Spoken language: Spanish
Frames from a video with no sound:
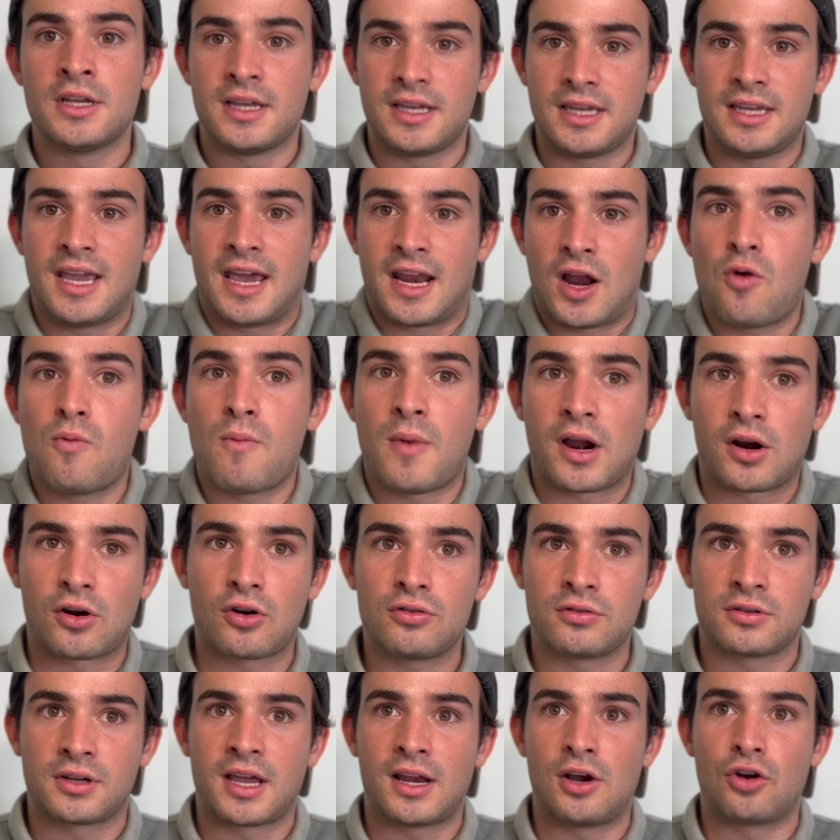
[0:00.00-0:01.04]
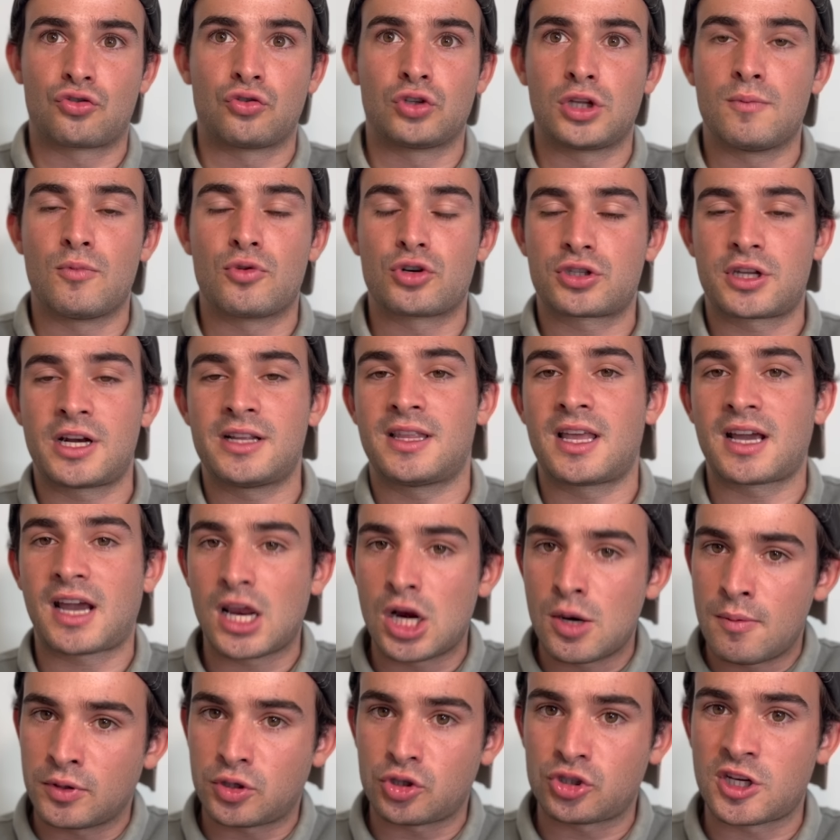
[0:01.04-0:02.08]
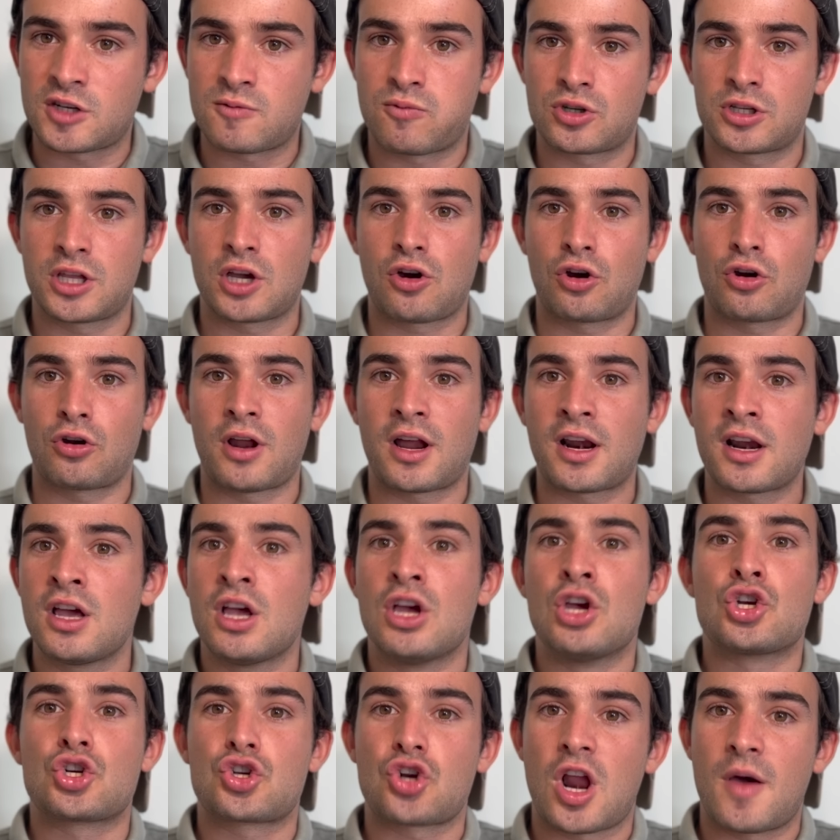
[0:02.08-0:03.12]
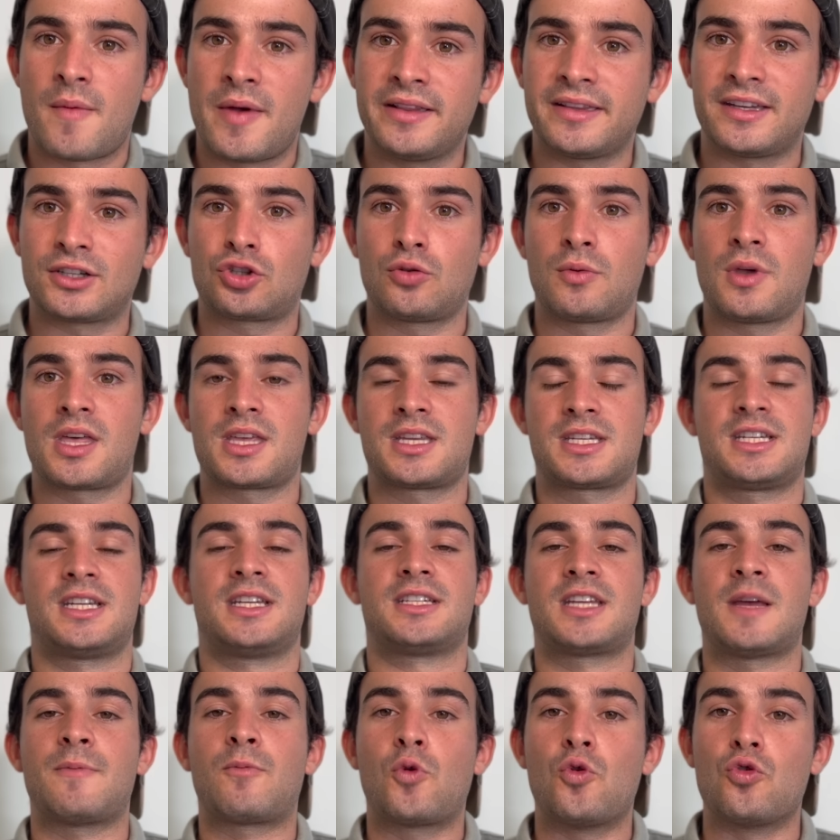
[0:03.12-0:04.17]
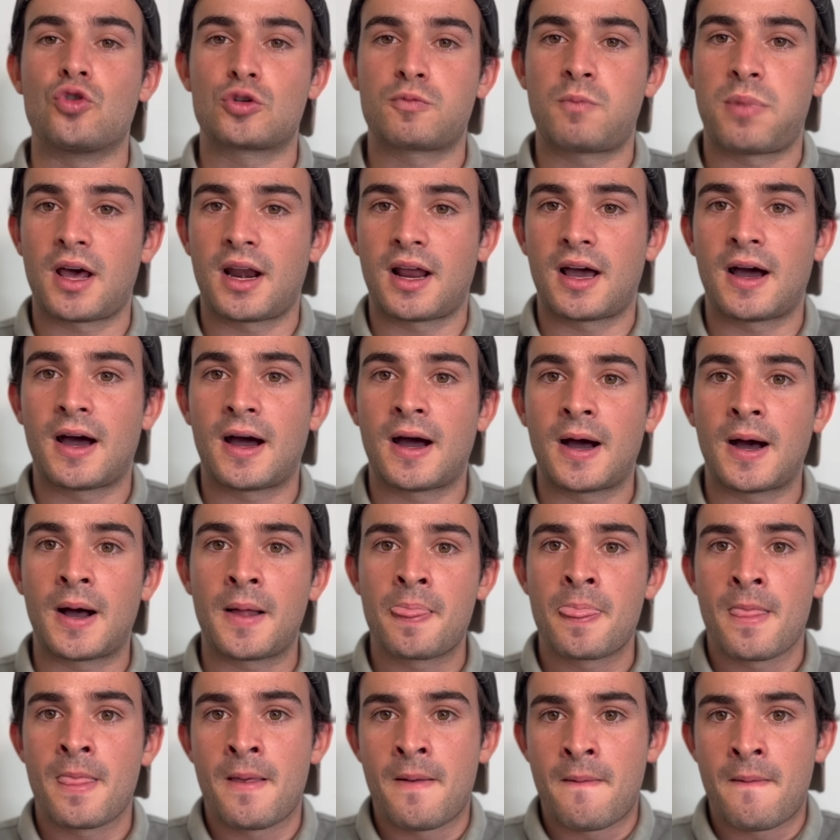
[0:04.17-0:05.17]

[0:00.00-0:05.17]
y era un marrón que en los últimos 30 kilómetros después de coronar solamente estuviese Sepkus para